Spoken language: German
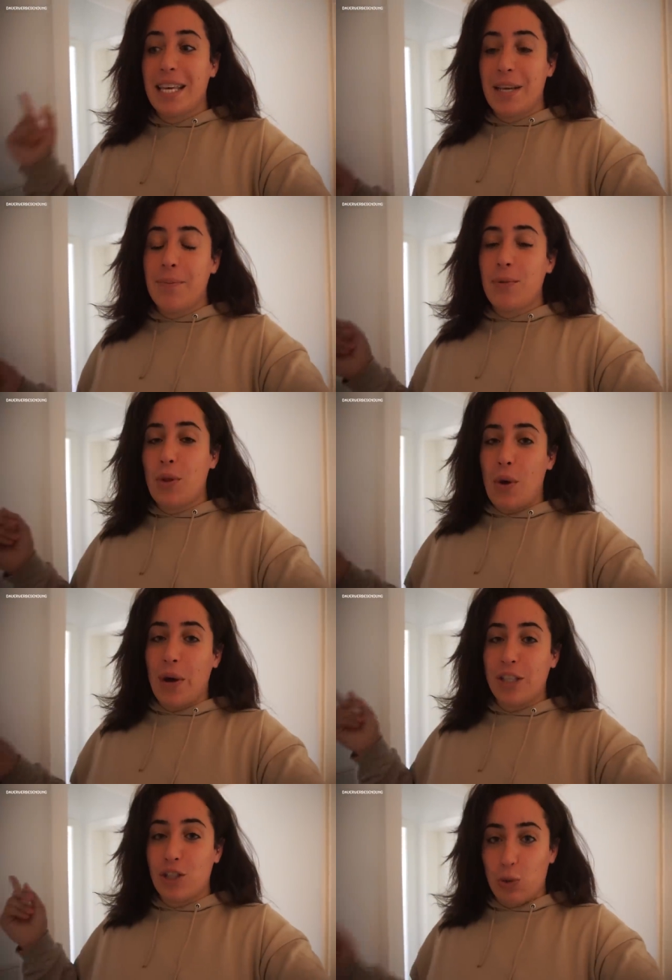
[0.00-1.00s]
im
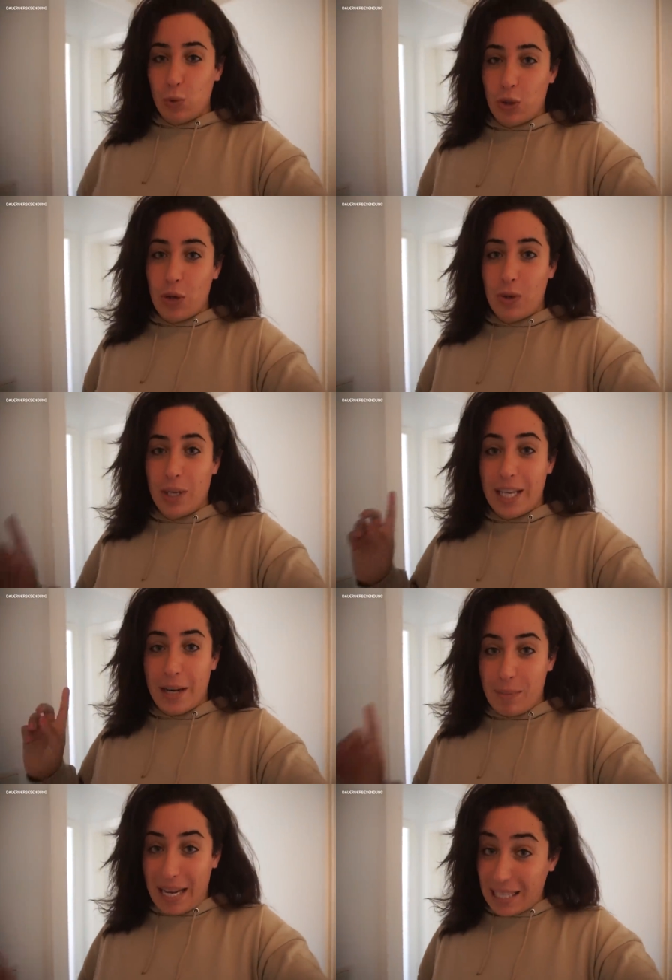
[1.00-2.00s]
neuen Studio
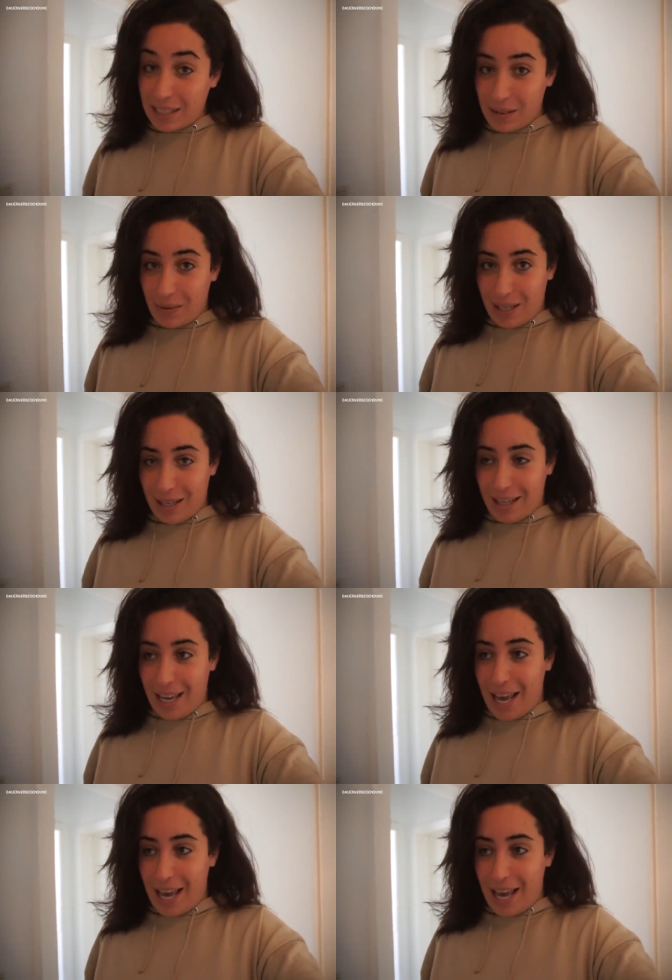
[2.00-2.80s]
ihren Platz finden